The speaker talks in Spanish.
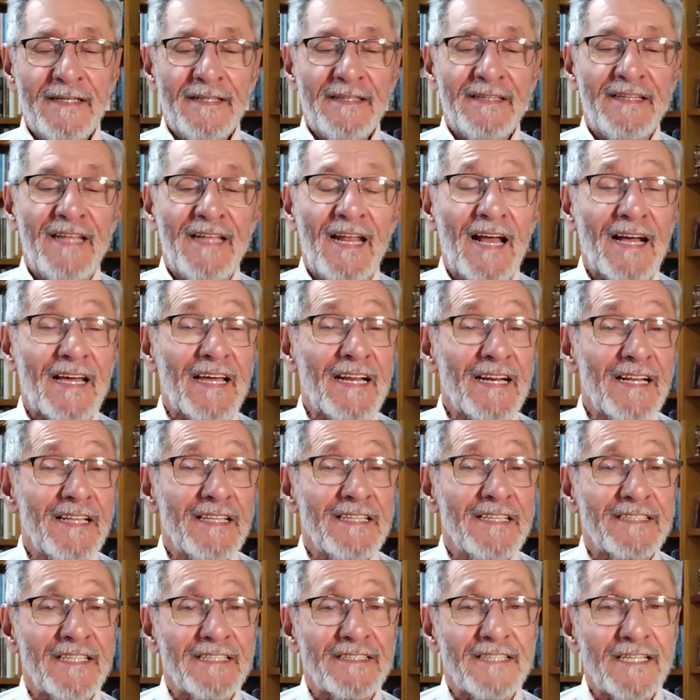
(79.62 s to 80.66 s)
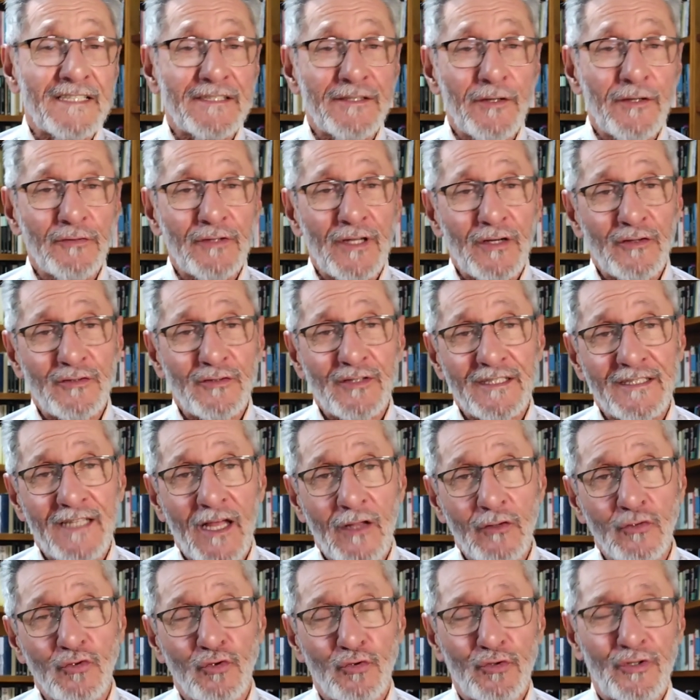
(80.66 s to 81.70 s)
De la guerra de secesión de los
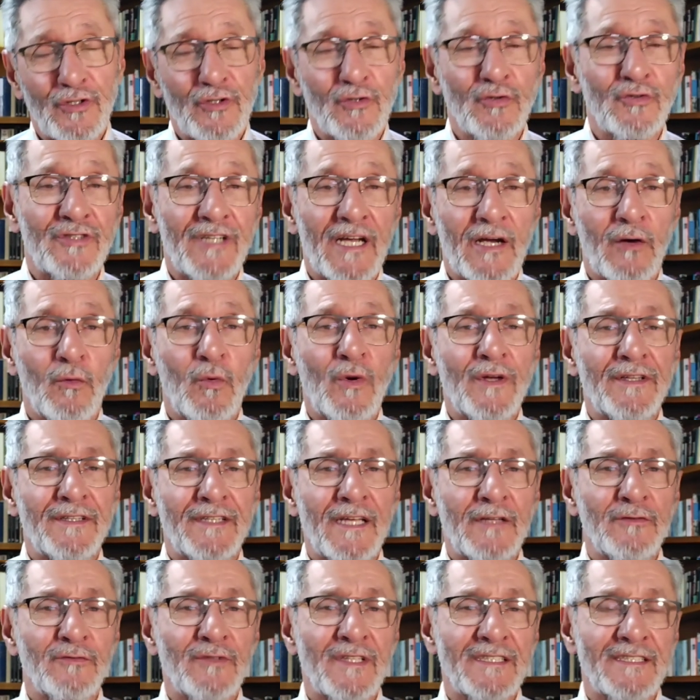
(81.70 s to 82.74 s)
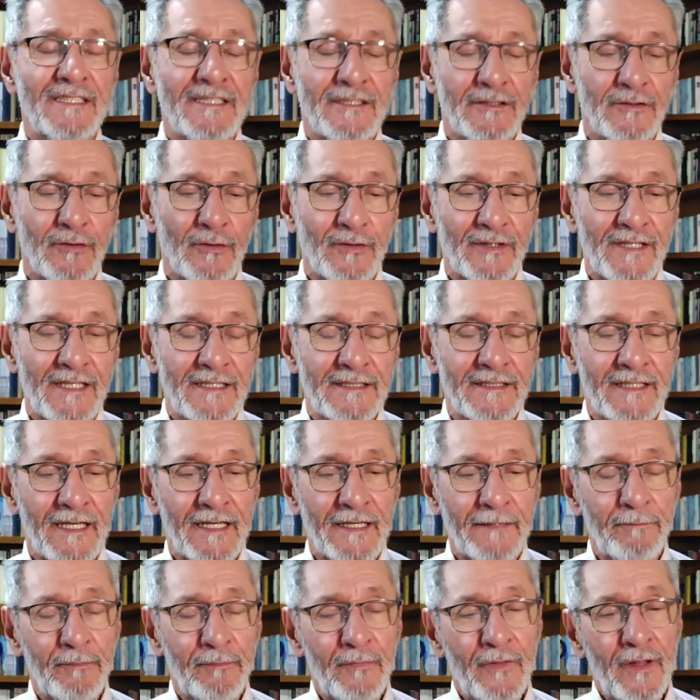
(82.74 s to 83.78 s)
Estados Unidos se cuentan unas historias
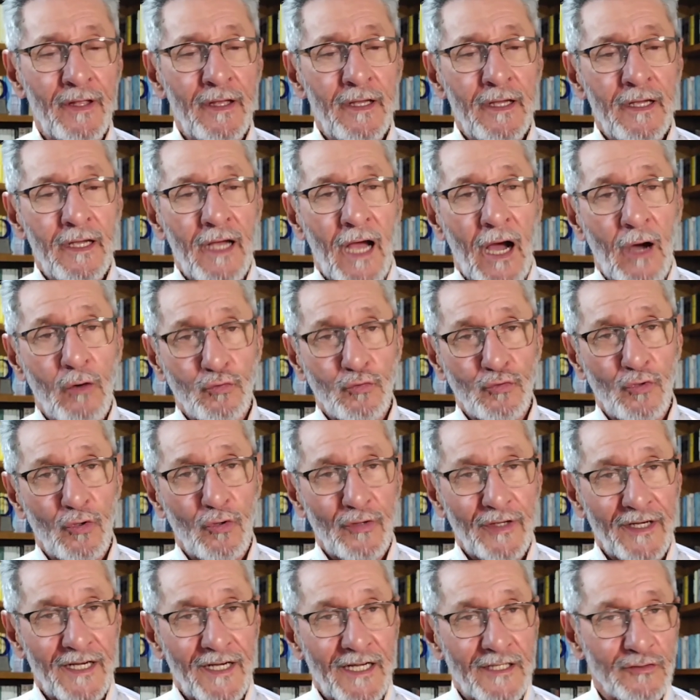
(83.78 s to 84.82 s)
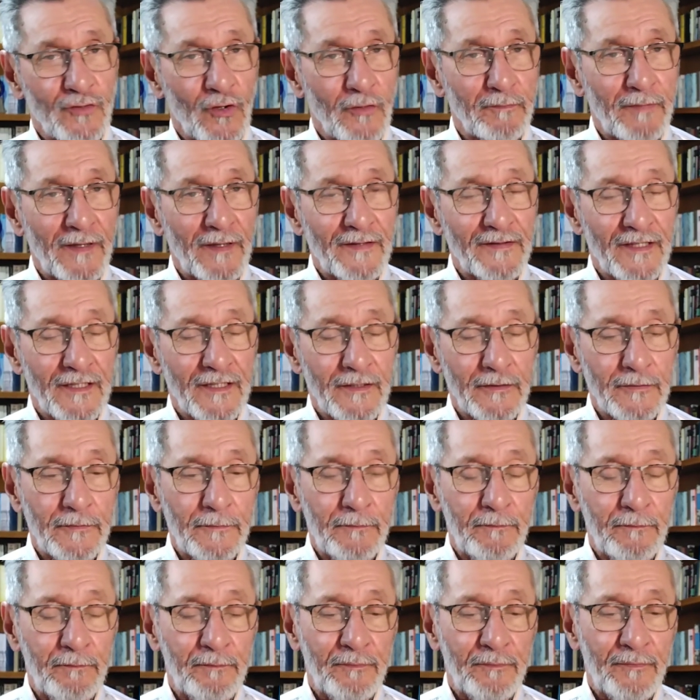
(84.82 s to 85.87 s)
que a uno lo dejan sorprendido,
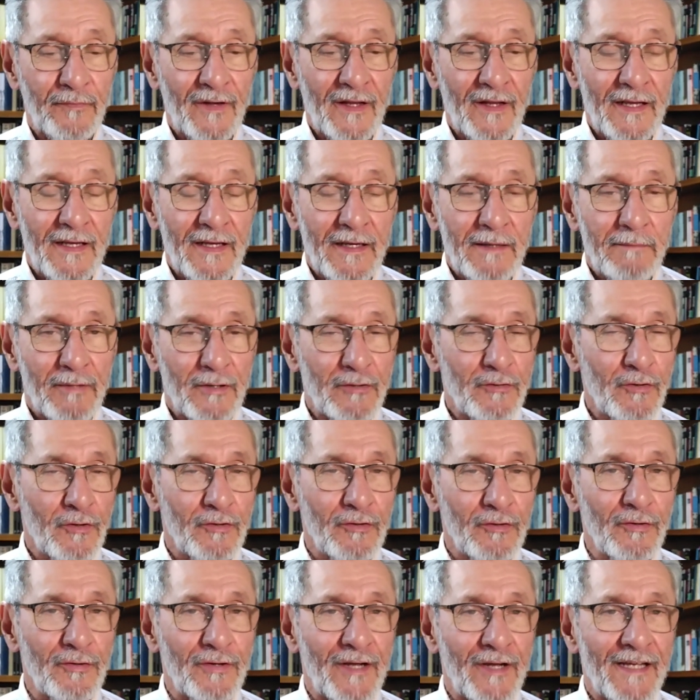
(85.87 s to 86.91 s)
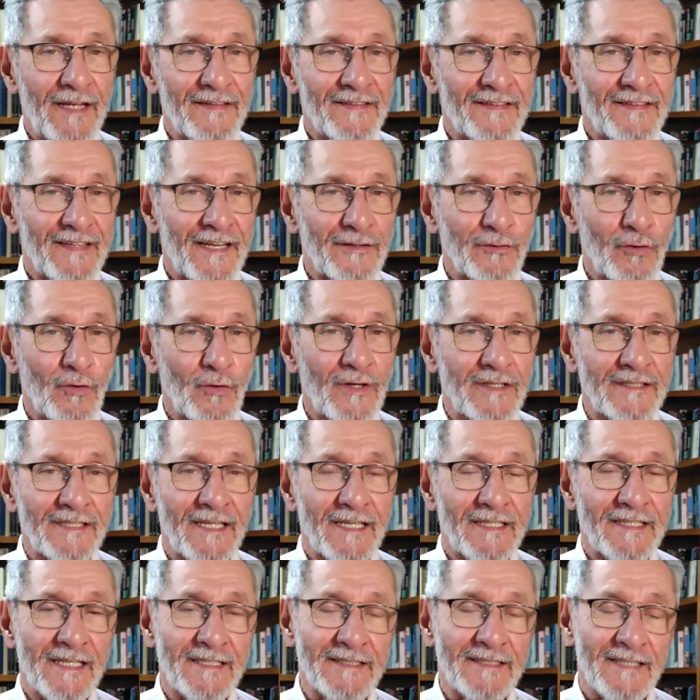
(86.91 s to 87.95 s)
pero yo creo que entre todas
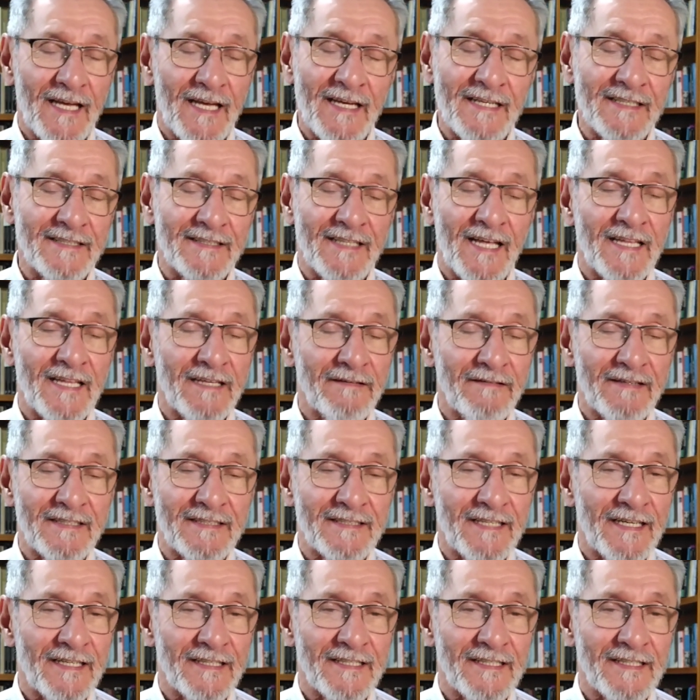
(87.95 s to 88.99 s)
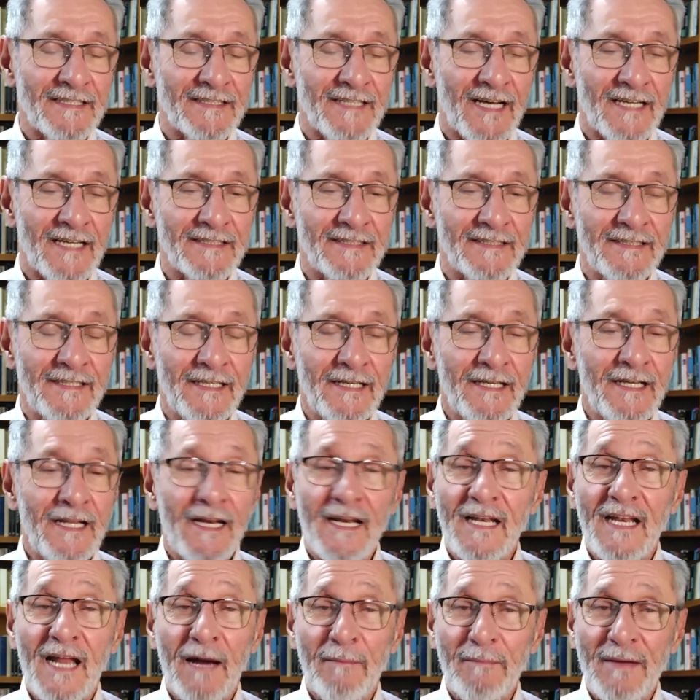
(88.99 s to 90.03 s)
ellas esta debe ser quizás
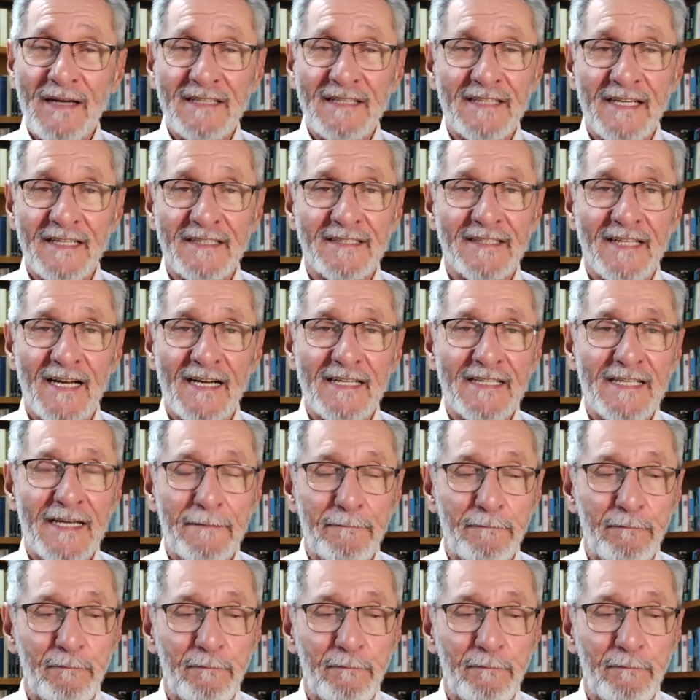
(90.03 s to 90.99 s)
la más extraña.